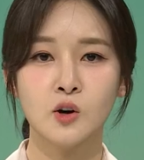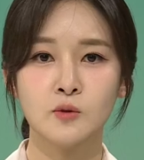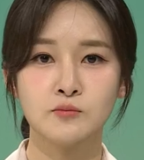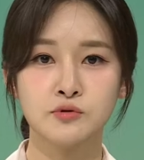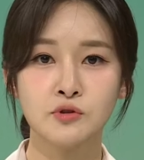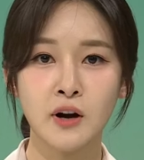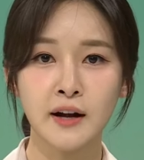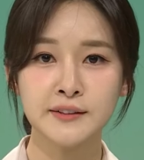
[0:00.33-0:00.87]

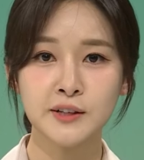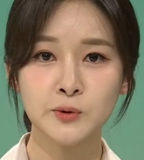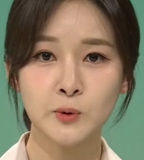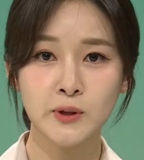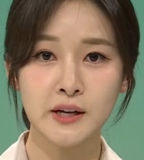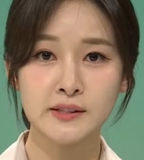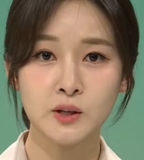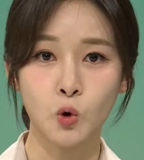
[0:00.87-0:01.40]
북한이
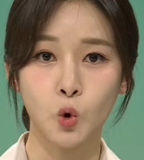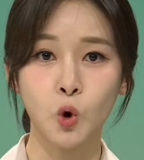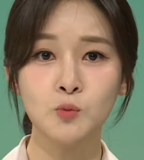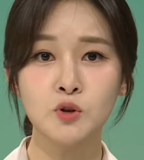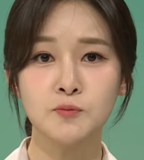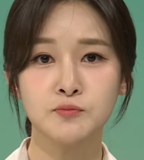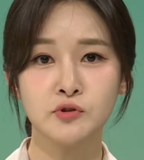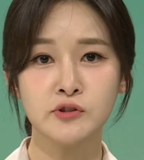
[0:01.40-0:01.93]
또다시
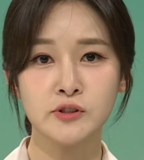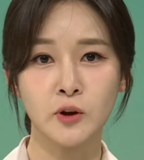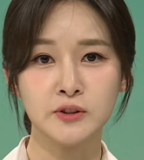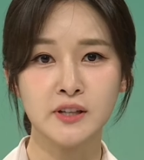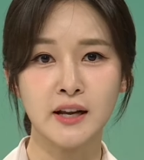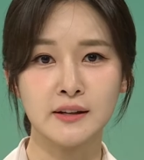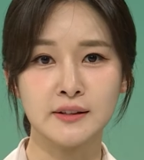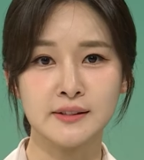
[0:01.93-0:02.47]

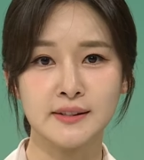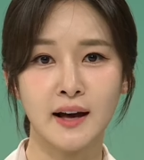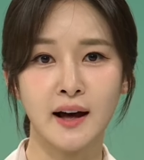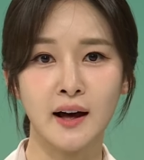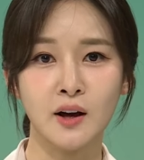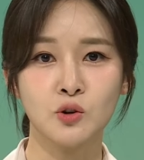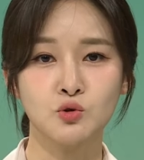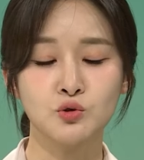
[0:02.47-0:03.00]
오물풍선을
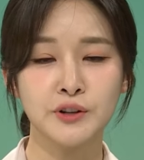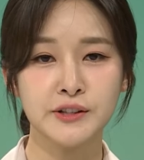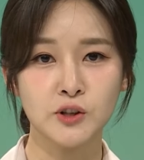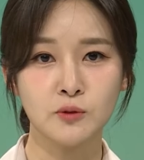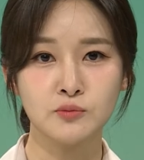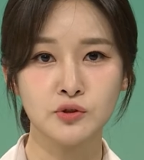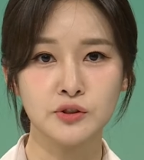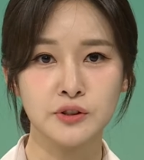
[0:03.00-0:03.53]
날리자 우리
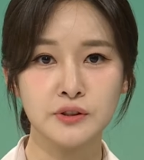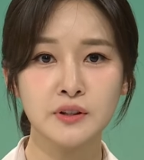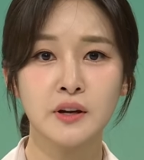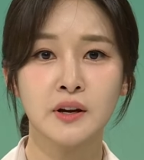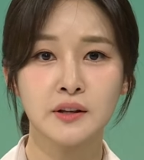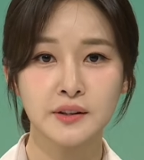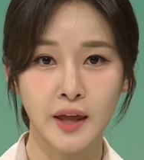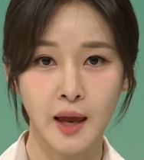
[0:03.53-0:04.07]
정부는
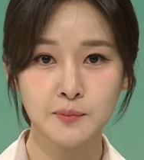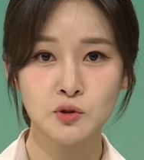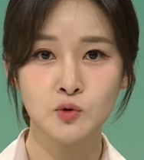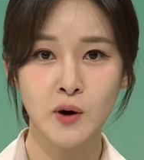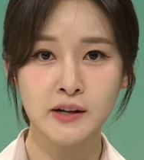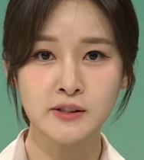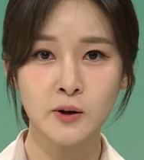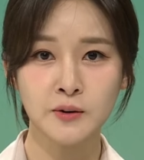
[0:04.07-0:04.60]

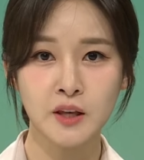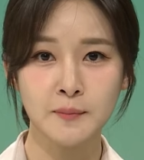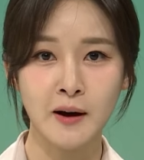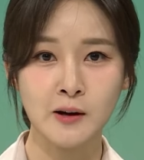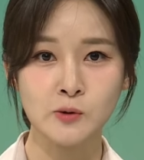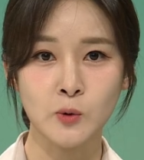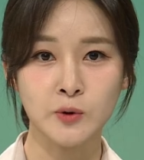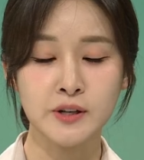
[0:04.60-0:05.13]
대북 확성기
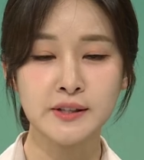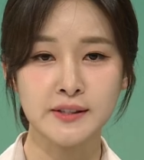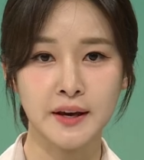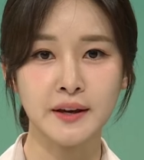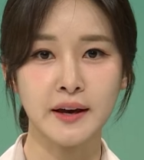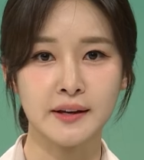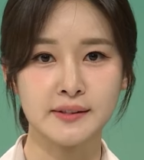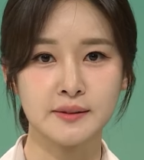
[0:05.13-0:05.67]
방송을
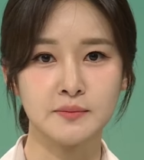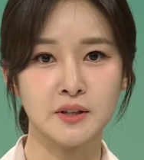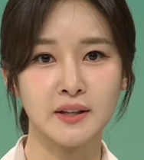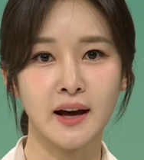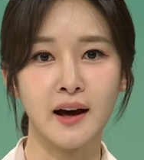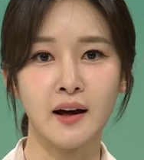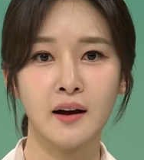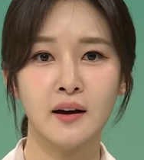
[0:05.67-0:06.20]

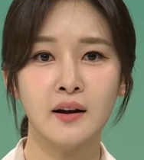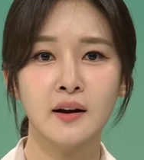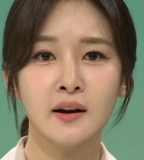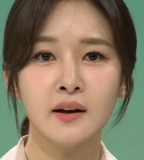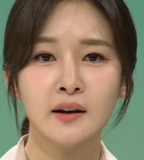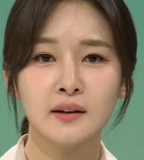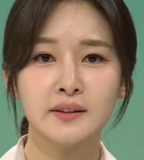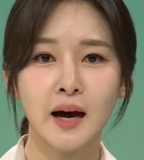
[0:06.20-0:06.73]
재개했습니다.
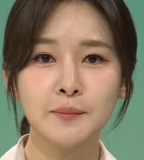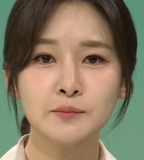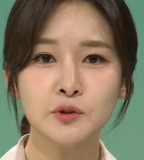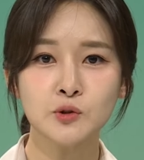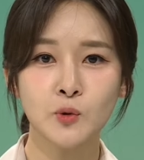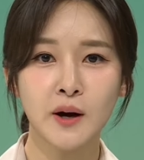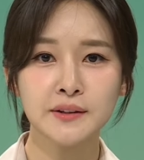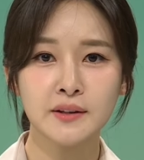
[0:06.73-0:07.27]

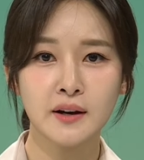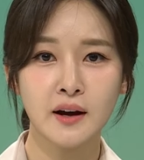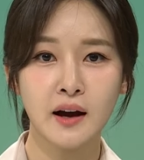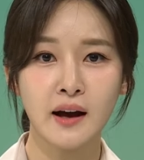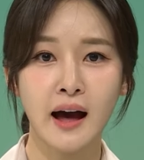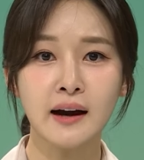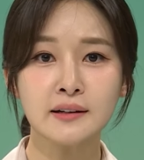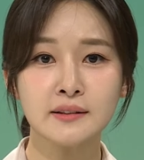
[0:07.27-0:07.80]
남북 관계가
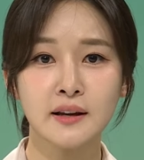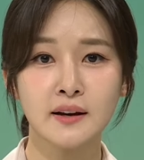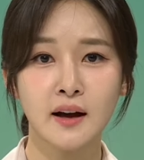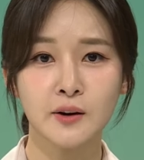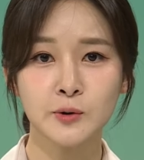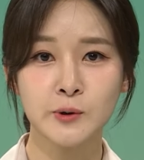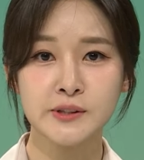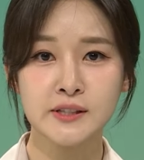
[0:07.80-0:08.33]

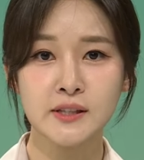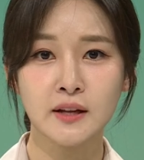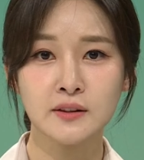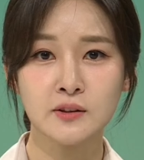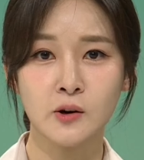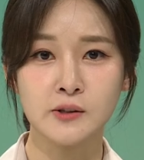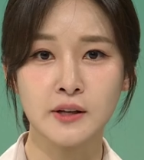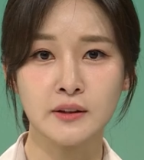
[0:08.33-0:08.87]
강대강으로
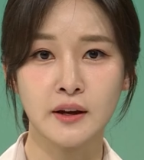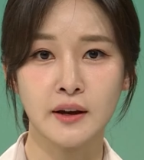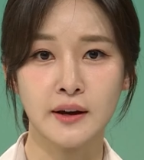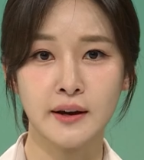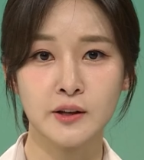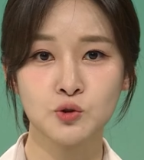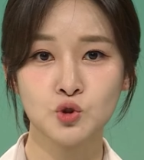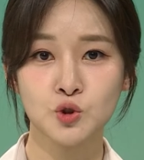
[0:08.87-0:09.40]
치닫는 것에
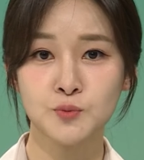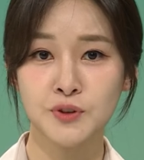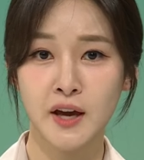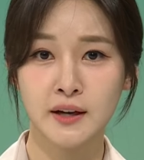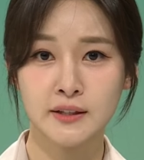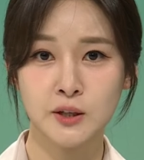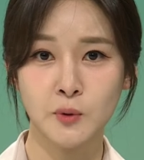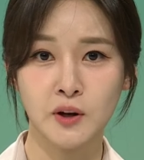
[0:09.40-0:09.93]
대해
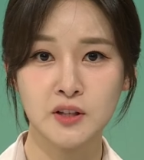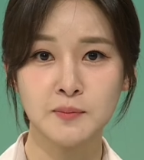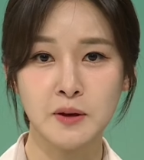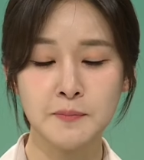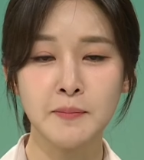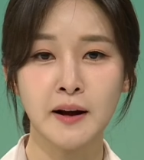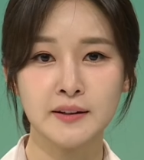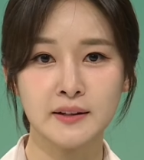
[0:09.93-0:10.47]
추미애 의원이
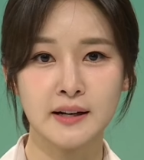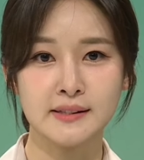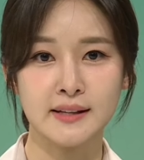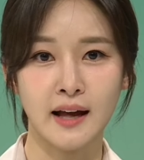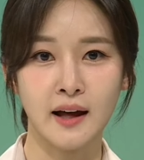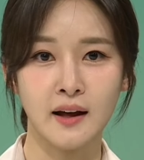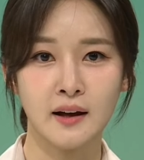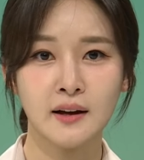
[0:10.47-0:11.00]
비판을
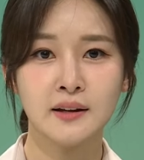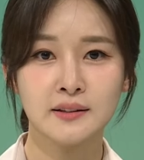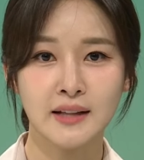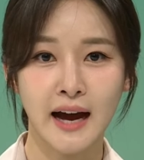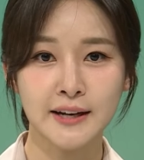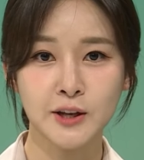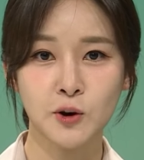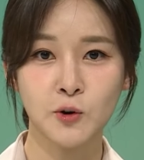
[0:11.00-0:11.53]
하자
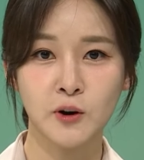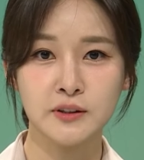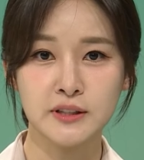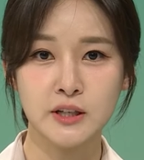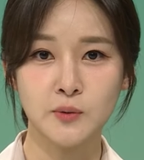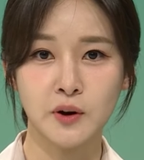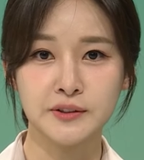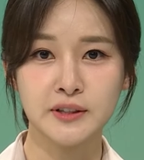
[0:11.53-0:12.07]
나경원
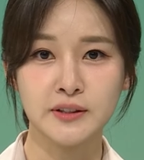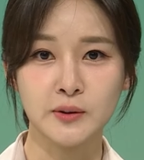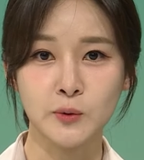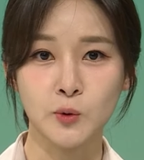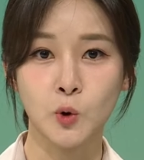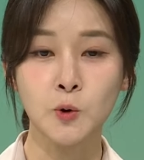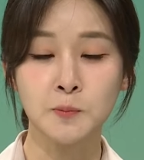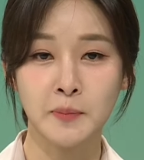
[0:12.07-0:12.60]
의원은
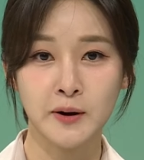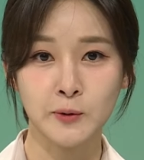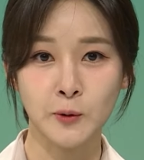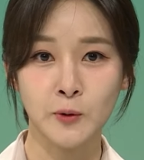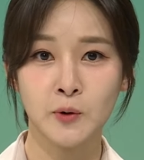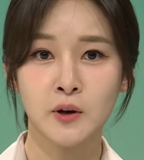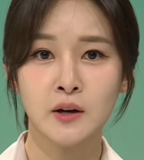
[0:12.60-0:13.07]
곧바로